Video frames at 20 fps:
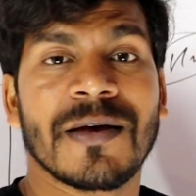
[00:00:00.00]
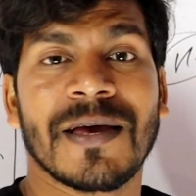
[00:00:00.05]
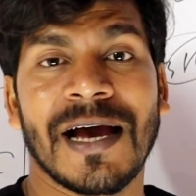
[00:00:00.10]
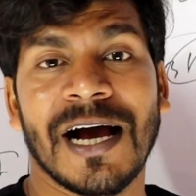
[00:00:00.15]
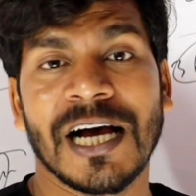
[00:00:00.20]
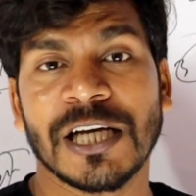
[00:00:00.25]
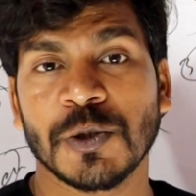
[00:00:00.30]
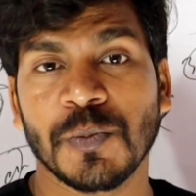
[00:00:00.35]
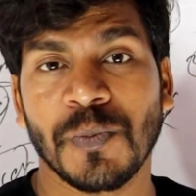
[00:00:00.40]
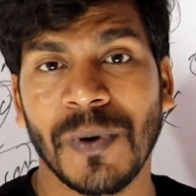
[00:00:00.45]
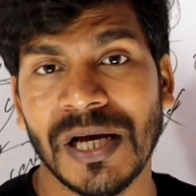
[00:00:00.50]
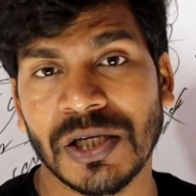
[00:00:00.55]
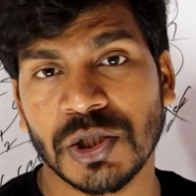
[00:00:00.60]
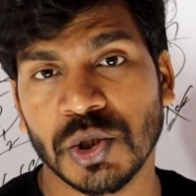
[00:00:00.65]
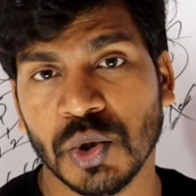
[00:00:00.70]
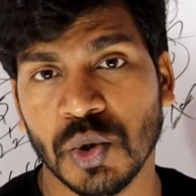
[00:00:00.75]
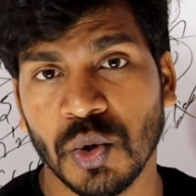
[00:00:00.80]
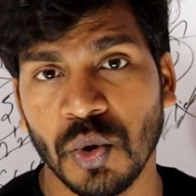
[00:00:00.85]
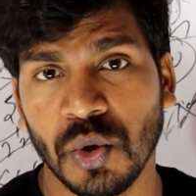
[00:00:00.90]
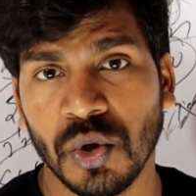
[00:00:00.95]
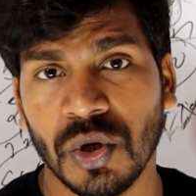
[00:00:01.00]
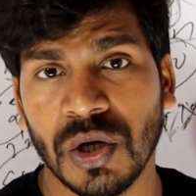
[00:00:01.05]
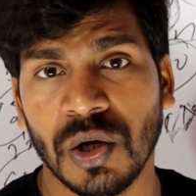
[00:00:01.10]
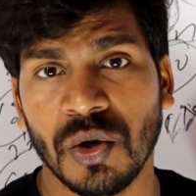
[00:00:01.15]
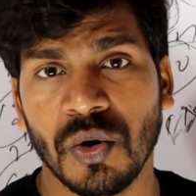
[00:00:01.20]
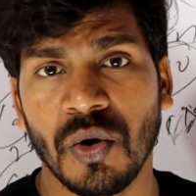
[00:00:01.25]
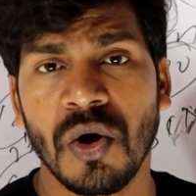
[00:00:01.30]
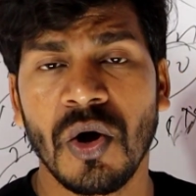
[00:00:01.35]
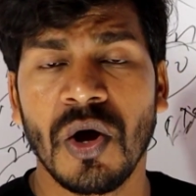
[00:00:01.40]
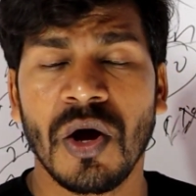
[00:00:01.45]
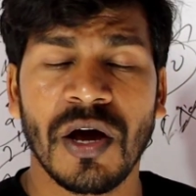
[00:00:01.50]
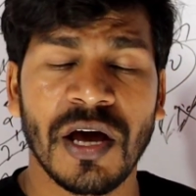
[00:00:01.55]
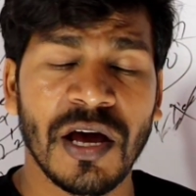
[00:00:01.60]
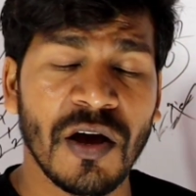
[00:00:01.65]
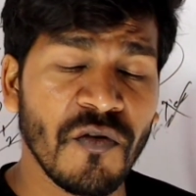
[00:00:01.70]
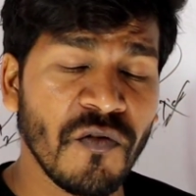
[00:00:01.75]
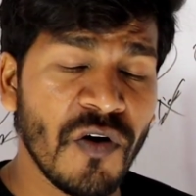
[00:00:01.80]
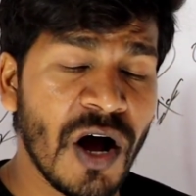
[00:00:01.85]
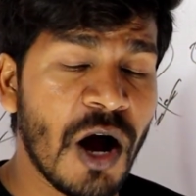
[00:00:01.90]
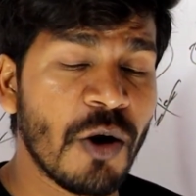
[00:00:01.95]
के आसपास स्कोर करो
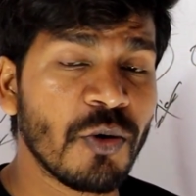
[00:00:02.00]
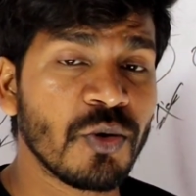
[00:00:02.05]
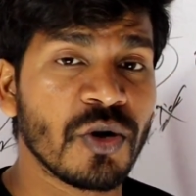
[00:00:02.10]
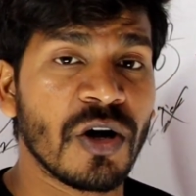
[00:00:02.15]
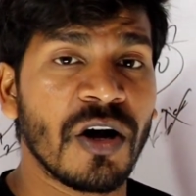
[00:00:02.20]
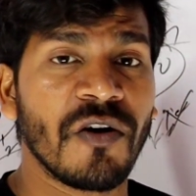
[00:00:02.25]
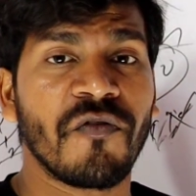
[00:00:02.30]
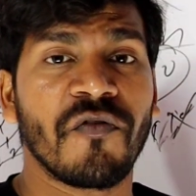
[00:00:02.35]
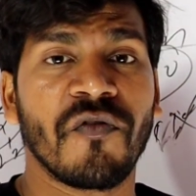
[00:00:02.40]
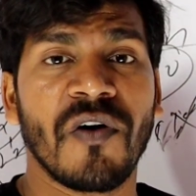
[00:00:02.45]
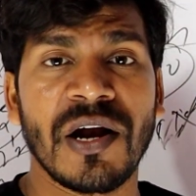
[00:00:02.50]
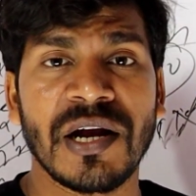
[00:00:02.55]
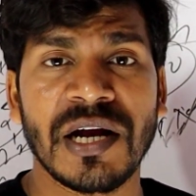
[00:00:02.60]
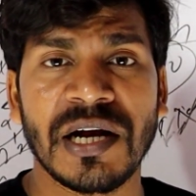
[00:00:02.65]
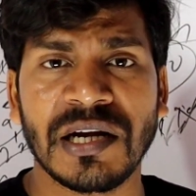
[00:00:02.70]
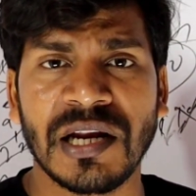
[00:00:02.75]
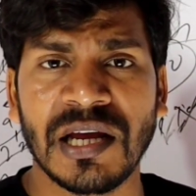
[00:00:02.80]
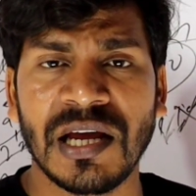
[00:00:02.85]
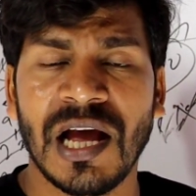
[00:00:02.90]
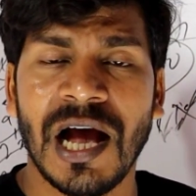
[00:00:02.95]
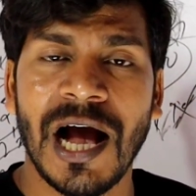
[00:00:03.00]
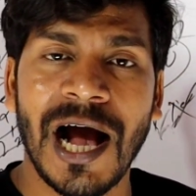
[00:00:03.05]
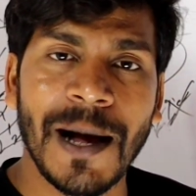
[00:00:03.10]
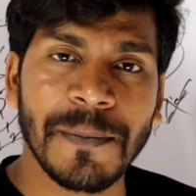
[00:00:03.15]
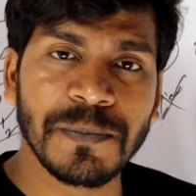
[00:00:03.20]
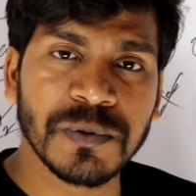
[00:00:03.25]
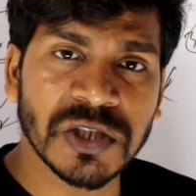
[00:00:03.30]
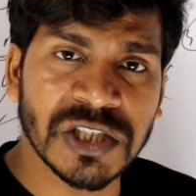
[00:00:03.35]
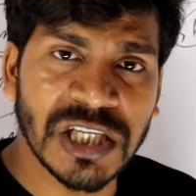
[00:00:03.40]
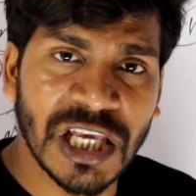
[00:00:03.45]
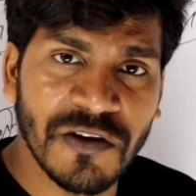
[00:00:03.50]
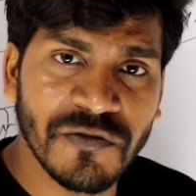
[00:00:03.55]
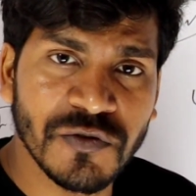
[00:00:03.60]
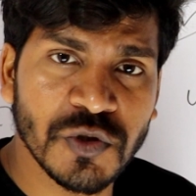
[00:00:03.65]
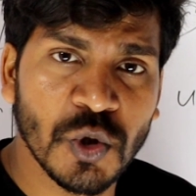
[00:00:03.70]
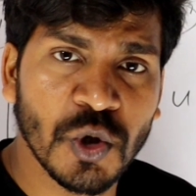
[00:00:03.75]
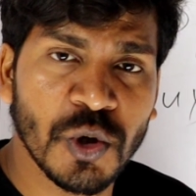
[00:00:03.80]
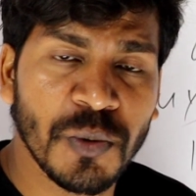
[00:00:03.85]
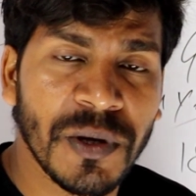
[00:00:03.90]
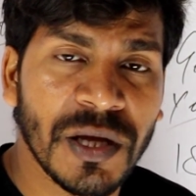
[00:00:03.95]
आउट ऑफ 180 आप सेफ
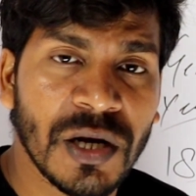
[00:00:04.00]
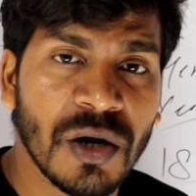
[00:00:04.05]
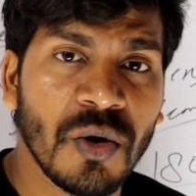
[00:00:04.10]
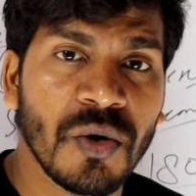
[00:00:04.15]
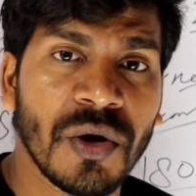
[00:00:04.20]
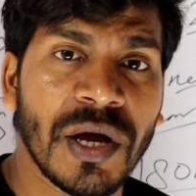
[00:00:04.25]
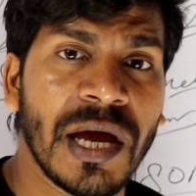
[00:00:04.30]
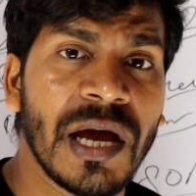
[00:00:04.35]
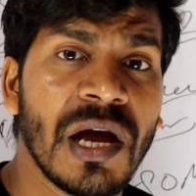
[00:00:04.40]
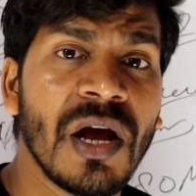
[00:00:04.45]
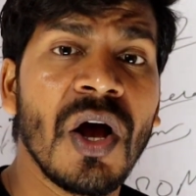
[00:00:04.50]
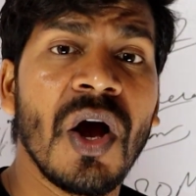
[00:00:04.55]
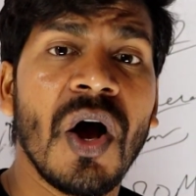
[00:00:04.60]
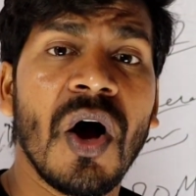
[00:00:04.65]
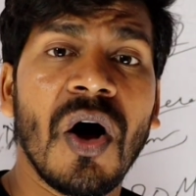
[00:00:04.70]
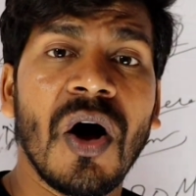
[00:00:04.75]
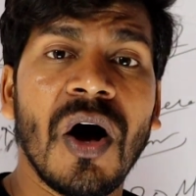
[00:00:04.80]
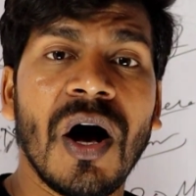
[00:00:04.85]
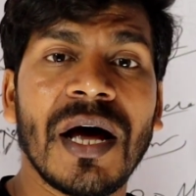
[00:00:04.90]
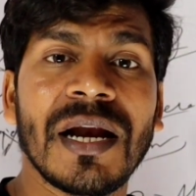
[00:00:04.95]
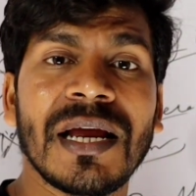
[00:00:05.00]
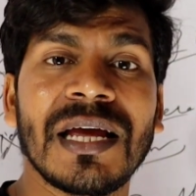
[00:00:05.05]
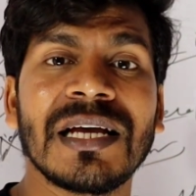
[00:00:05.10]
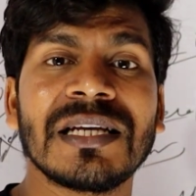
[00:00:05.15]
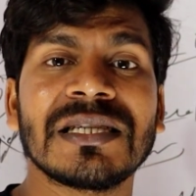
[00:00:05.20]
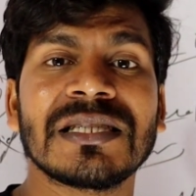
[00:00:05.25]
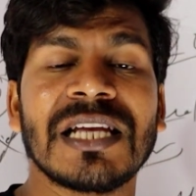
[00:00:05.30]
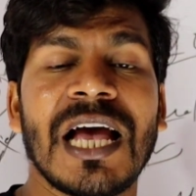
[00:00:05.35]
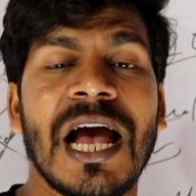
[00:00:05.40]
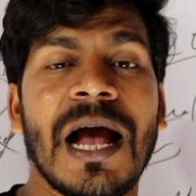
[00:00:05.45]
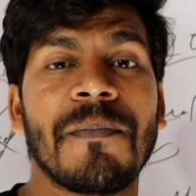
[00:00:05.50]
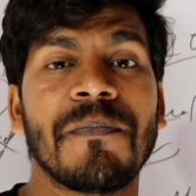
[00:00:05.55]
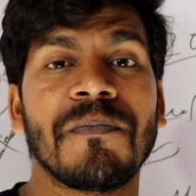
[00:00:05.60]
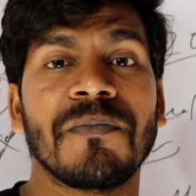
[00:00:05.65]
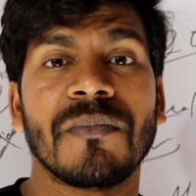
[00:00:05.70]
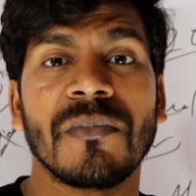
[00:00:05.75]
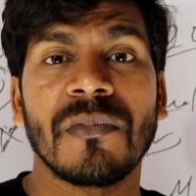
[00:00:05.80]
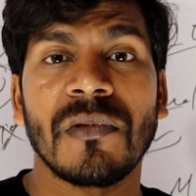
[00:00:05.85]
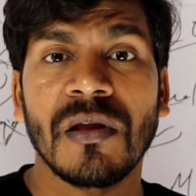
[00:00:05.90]
जोन में रहोगे और एग्जाम